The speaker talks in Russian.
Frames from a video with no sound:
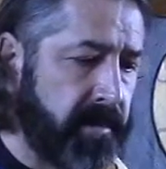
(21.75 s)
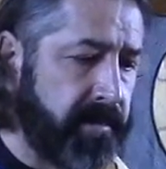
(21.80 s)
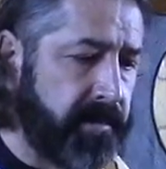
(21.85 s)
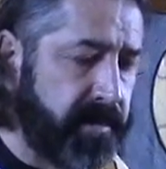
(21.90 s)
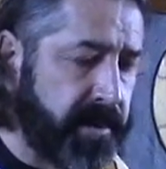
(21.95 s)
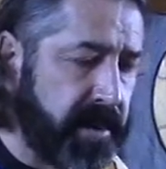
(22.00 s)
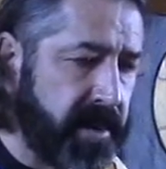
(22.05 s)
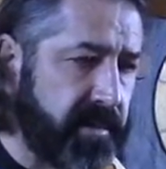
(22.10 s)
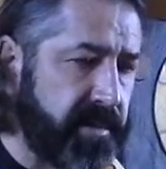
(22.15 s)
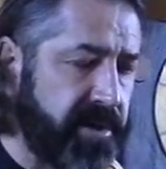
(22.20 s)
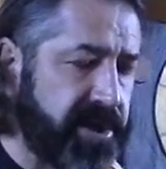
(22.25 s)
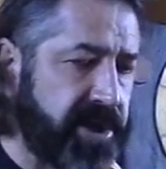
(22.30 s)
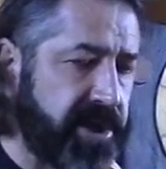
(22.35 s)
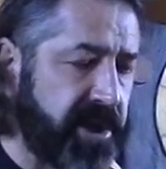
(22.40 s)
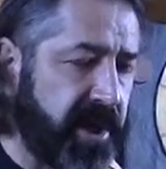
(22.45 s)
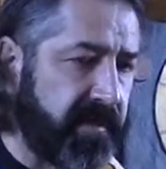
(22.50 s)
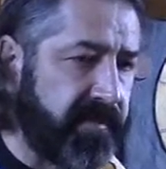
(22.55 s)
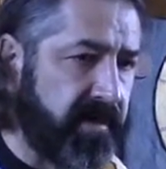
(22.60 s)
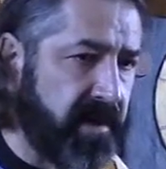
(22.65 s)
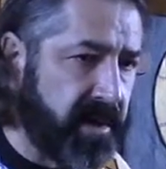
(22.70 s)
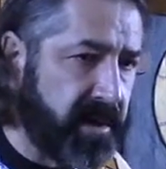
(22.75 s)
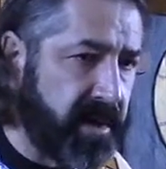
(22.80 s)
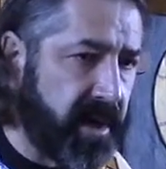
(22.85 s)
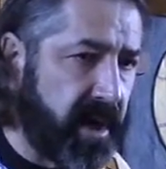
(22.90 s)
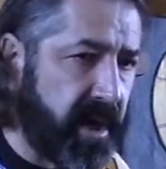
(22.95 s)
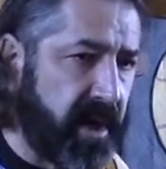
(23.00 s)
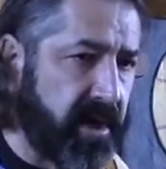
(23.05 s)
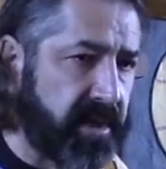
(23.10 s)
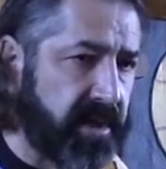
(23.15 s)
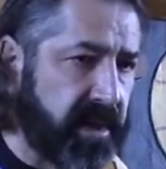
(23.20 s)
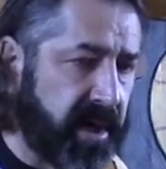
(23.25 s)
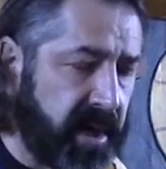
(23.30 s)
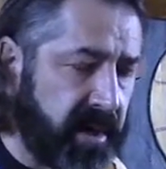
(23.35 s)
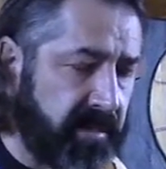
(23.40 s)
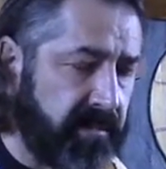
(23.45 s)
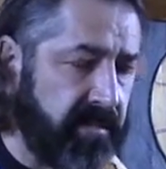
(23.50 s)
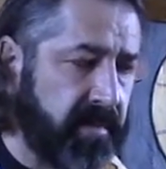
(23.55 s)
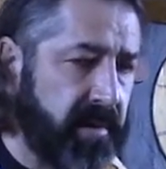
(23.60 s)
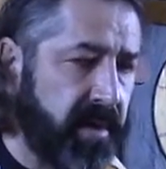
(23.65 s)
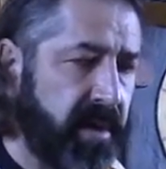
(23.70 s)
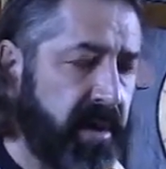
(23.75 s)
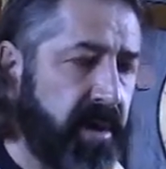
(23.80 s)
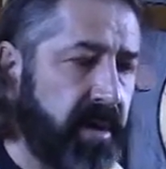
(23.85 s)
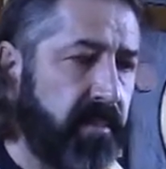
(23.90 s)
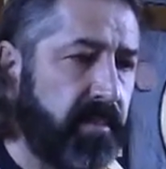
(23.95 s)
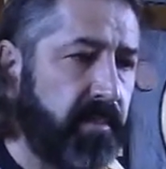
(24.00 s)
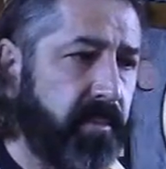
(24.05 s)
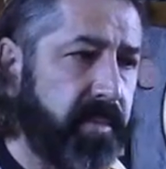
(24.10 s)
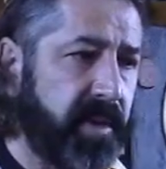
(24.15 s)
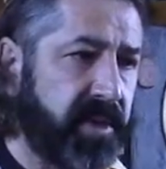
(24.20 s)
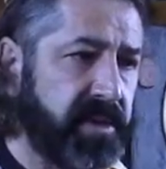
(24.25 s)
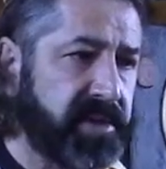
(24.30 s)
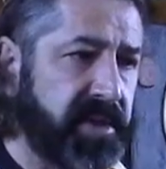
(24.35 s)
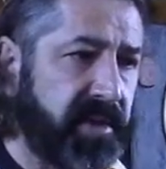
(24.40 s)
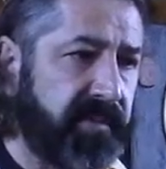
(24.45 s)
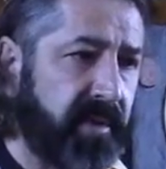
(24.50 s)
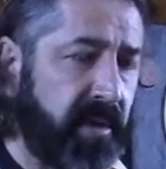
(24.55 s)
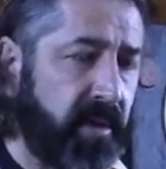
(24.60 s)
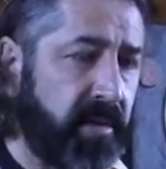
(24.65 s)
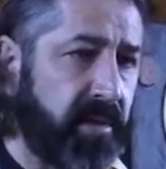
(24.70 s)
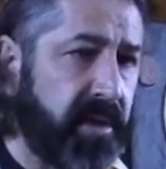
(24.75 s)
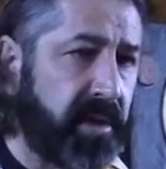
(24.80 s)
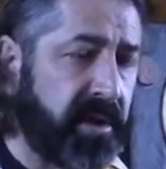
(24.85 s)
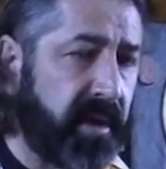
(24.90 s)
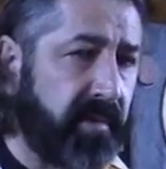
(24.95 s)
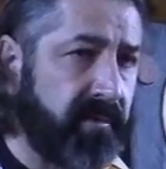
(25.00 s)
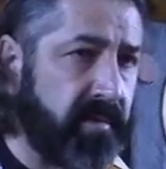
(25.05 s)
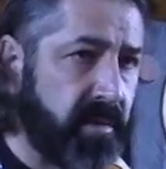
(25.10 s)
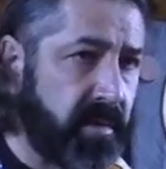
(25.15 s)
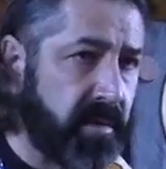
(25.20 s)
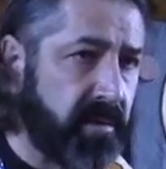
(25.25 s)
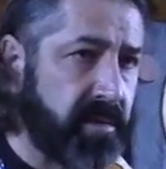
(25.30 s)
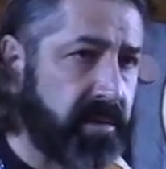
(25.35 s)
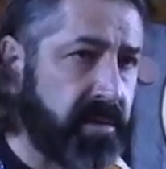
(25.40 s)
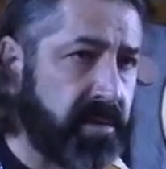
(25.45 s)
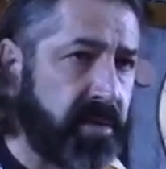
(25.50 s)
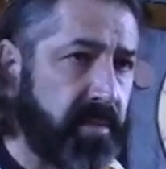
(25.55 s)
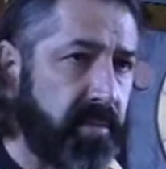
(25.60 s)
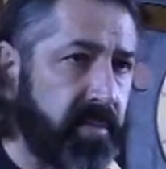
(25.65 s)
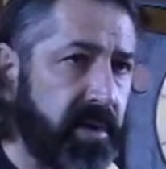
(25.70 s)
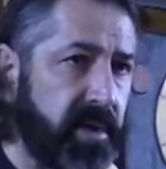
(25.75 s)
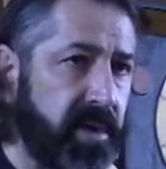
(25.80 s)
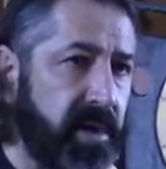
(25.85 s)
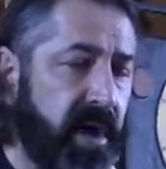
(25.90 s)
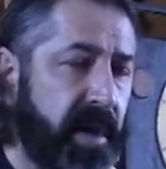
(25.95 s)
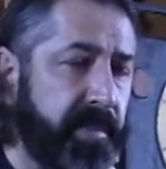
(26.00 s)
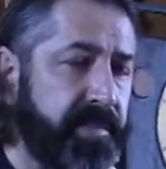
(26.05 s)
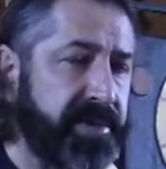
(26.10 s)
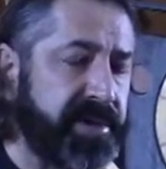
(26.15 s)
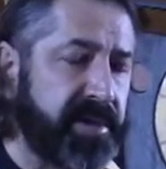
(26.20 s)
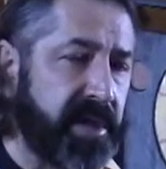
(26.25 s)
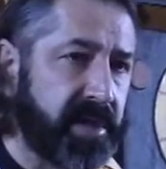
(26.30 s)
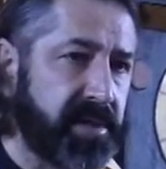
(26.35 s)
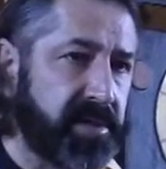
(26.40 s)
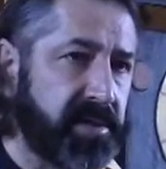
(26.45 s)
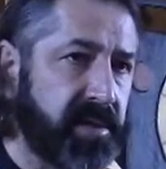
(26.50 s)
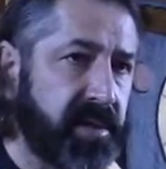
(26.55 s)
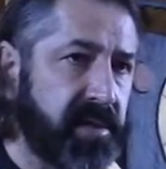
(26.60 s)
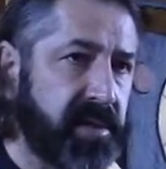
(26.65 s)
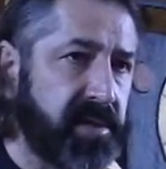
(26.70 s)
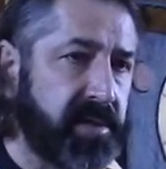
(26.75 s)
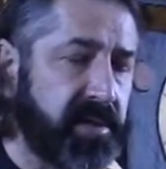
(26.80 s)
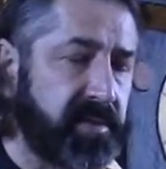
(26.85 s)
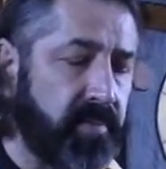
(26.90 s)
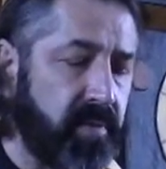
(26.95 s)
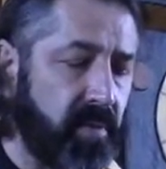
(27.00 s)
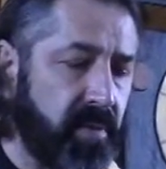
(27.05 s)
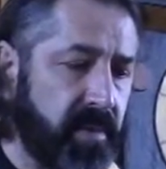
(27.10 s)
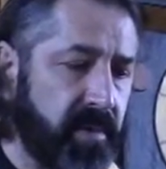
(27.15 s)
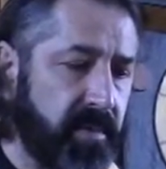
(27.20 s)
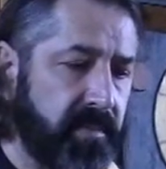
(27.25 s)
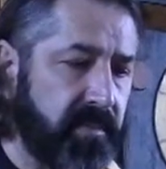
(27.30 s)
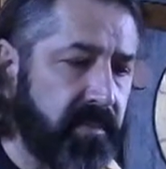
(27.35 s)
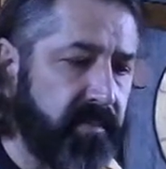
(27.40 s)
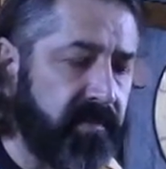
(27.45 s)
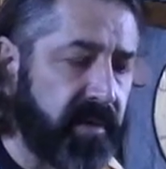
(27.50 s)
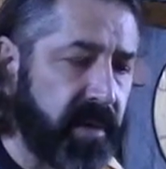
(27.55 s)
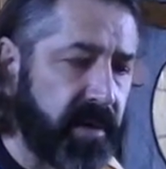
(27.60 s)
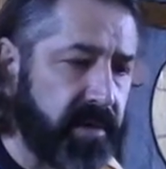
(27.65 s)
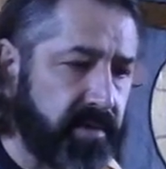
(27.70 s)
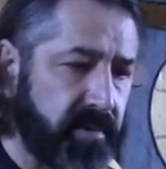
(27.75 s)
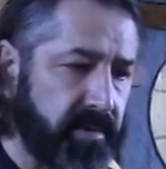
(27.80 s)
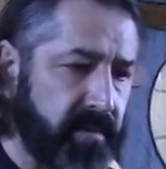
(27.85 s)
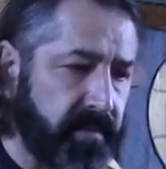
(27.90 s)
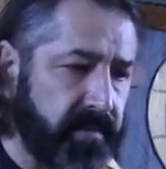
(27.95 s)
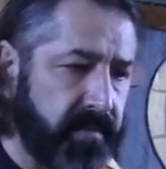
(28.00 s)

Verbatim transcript: Первый человек, Адам, был сотворен для того, чтобы общаться с Богом в раю